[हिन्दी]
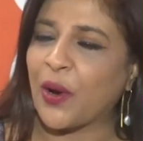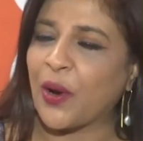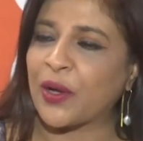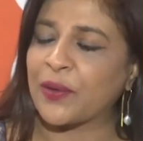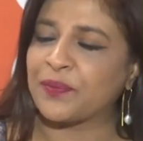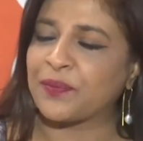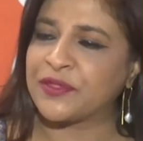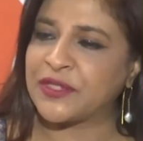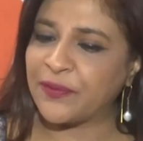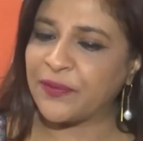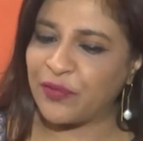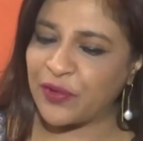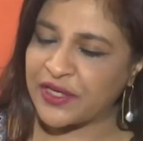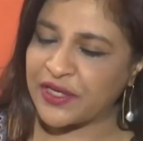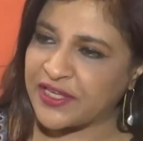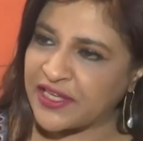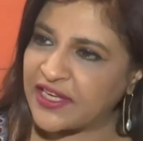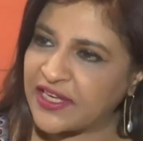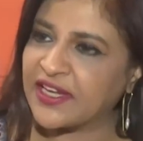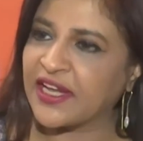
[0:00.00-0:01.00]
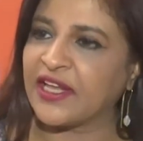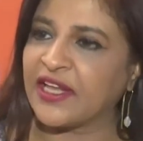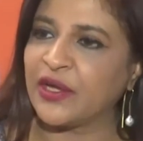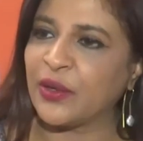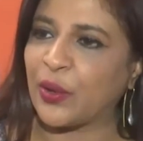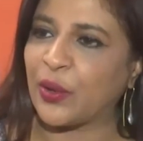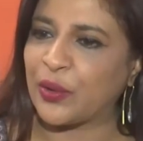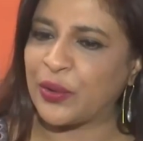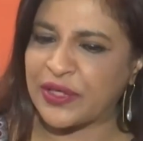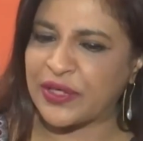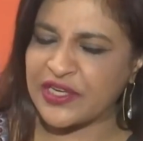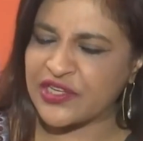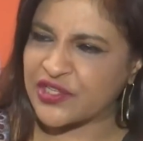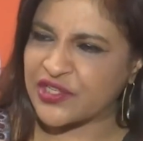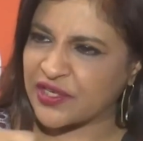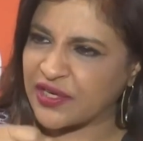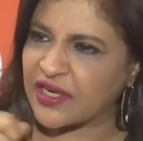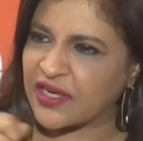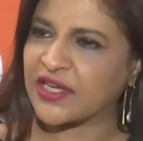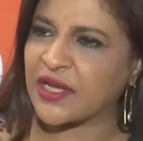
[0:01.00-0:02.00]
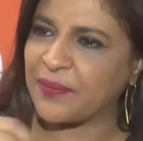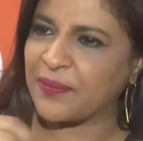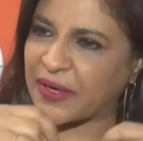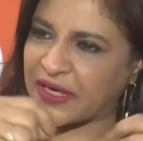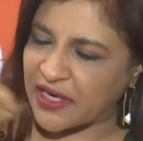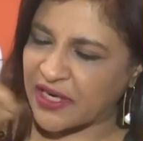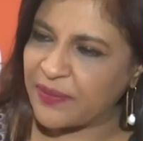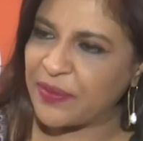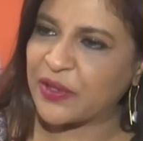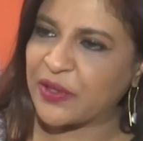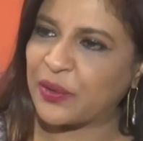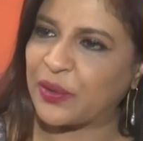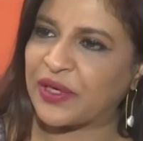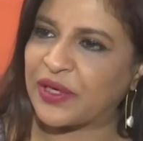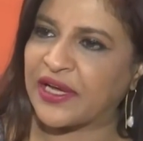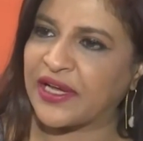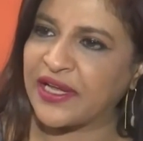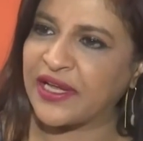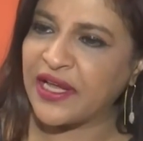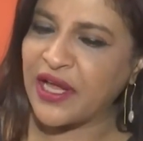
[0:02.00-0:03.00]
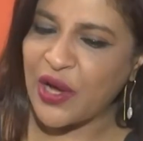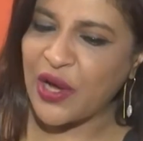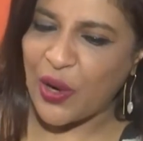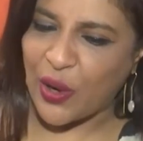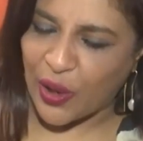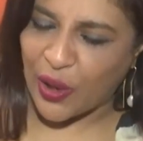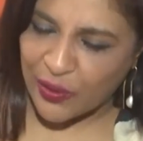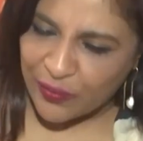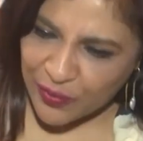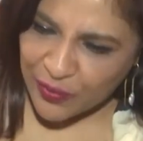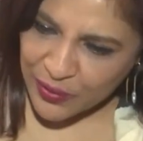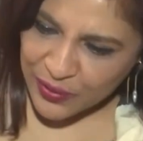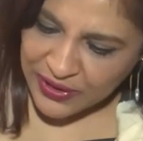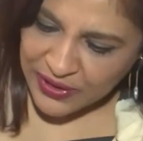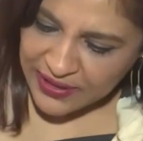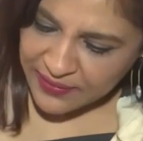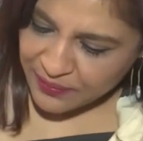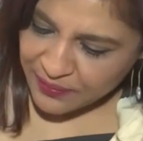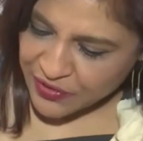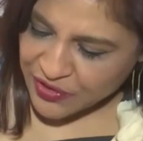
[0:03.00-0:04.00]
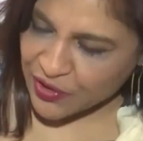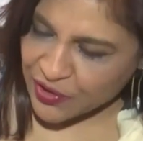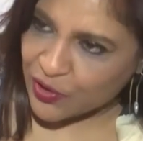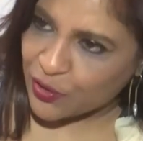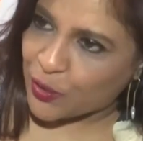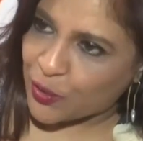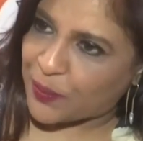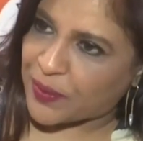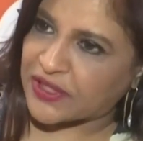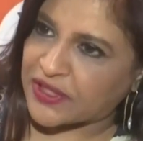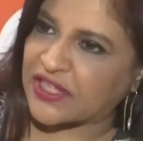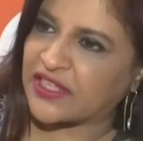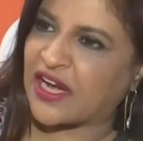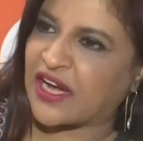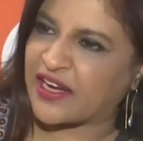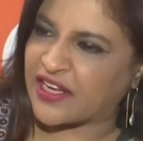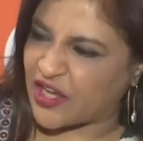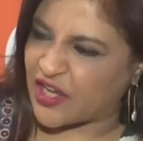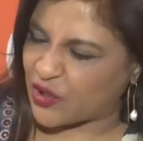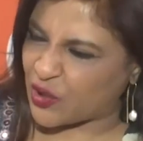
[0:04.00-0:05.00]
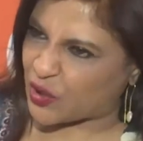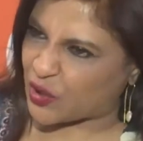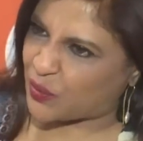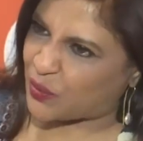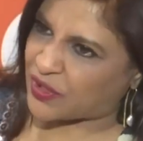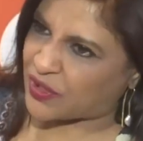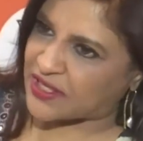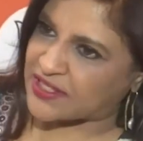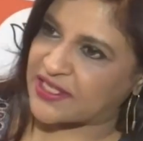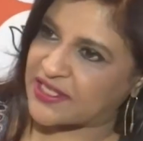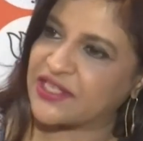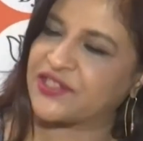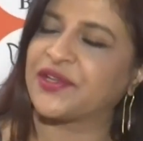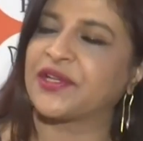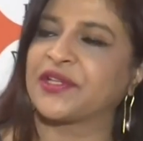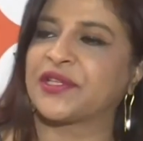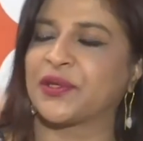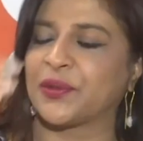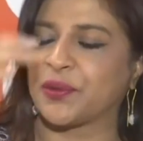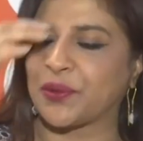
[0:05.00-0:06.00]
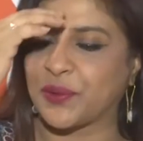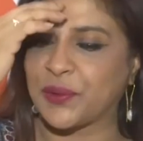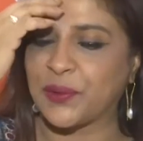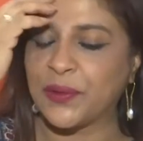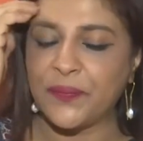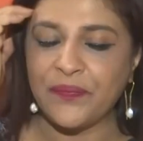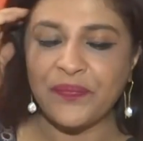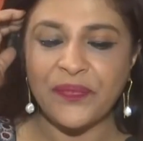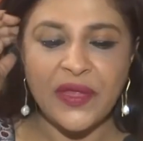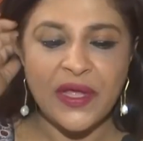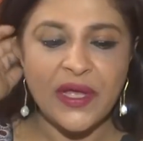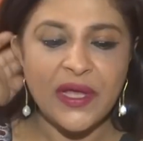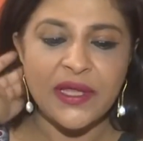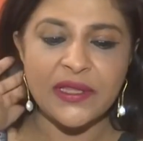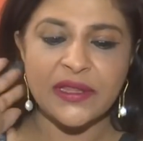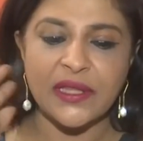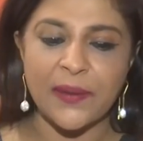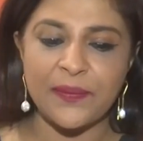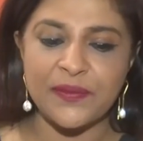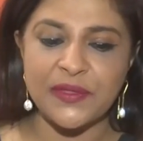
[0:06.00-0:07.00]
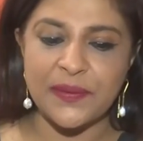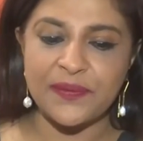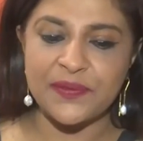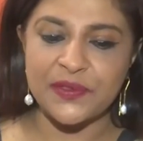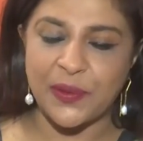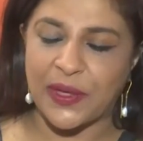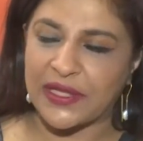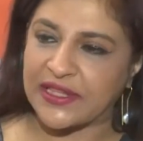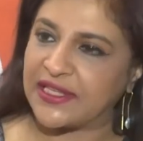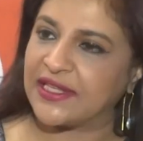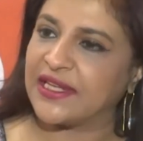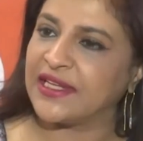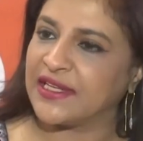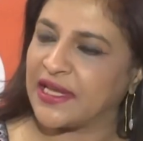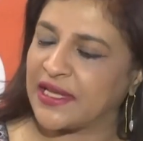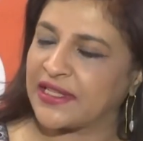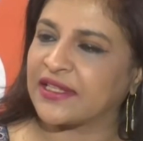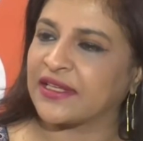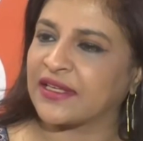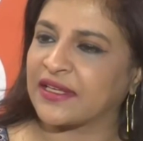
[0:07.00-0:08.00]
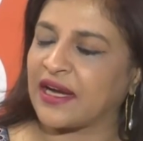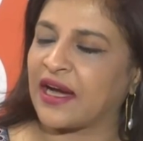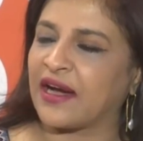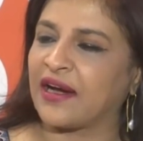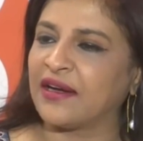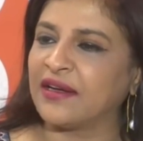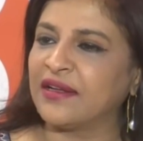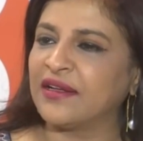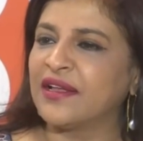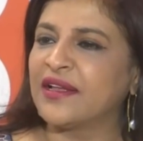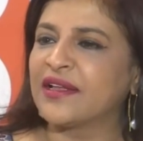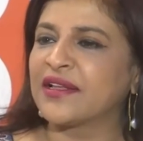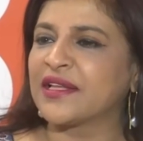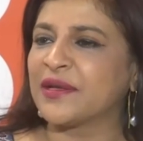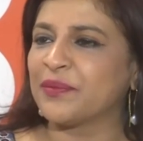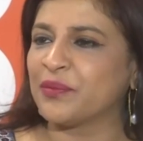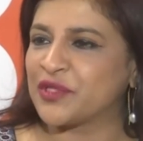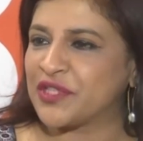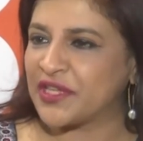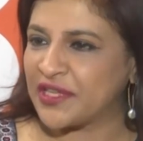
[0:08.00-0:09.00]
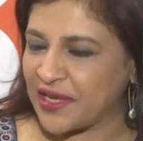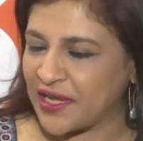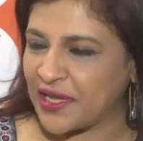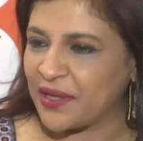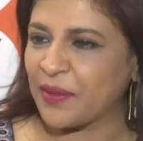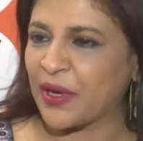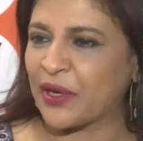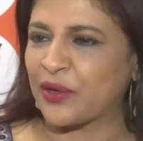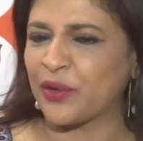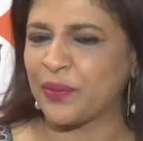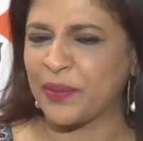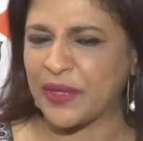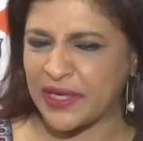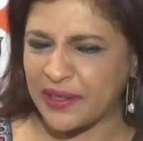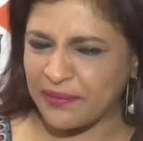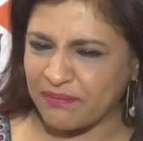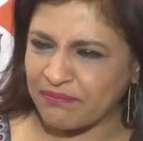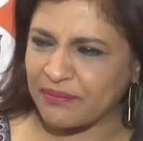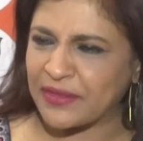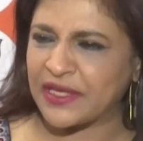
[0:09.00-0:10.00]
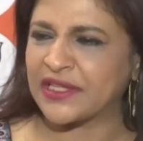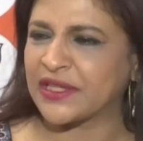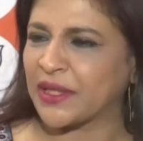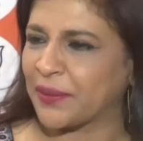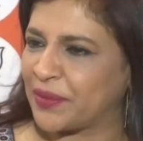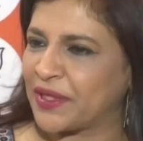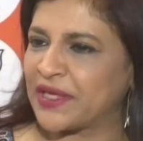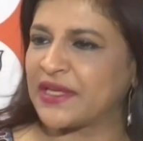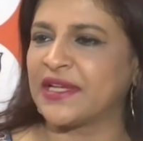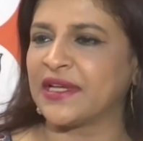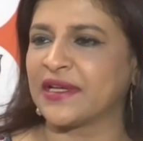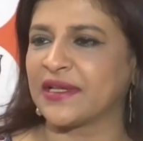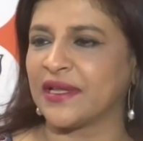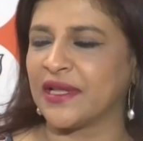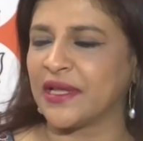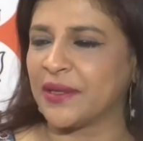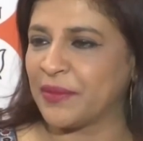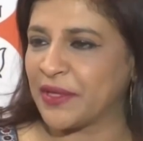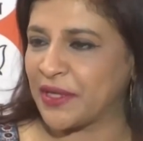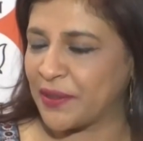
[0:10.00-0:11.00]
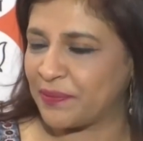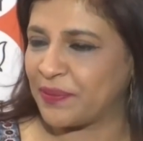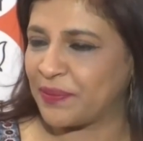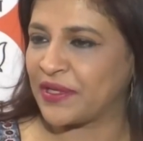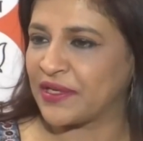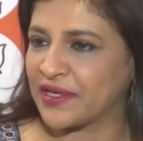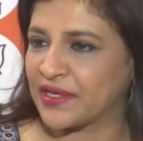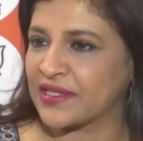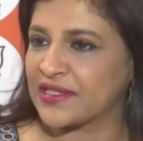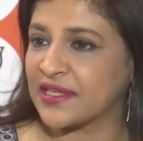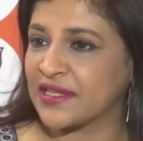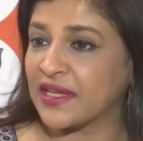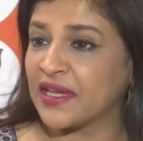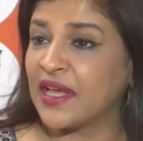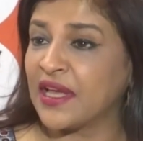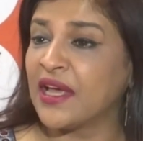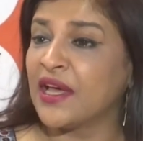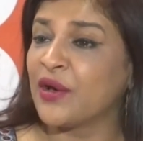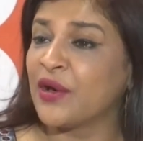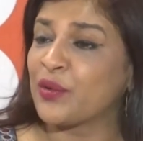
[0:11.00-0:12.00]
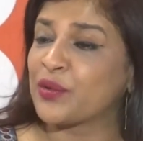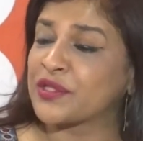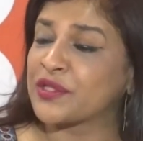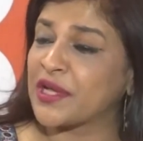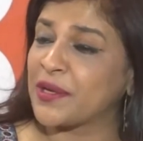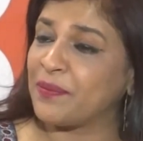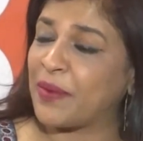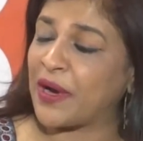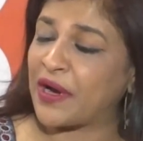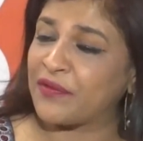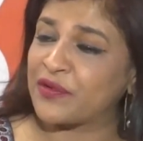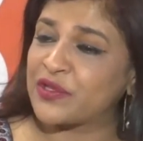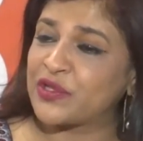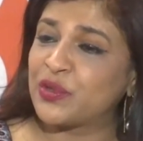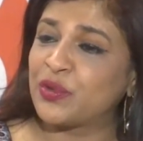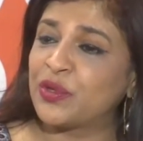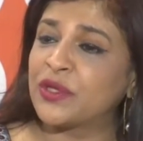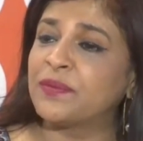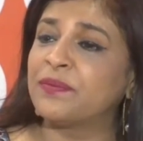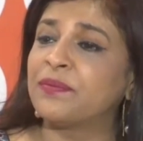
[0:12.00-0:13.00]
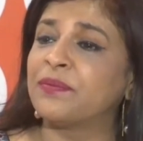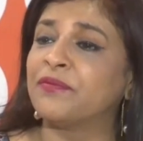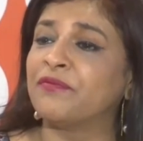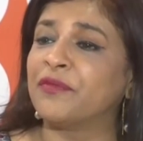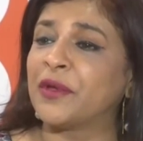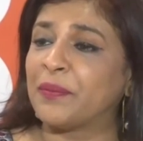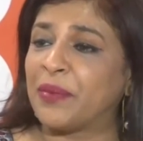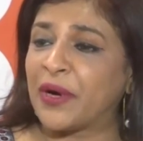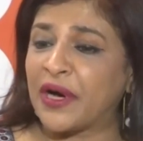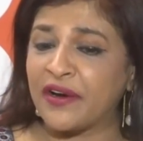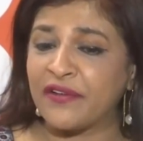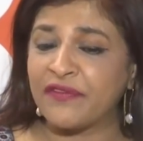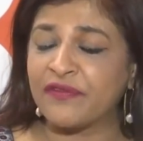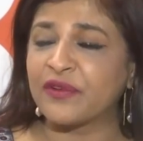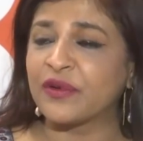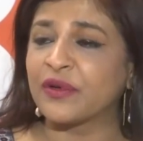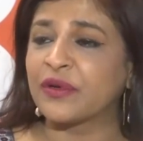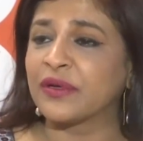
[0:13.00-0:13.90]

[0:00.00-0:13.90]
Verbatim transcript: और जब वो गिर गई और उनकी शर्ट के बटन भी खुल गए और वो उनका शर्ट ऊपर तक आ गया क्योंकि वो घसीट रहे थे उनको तब जब स्वाति ने ये कहा कि मुझे नहीं मारो मेरे मेरी तबीयत ठीक नहीं है मेरे पीरियड्स हैं उसके बावजूद विभव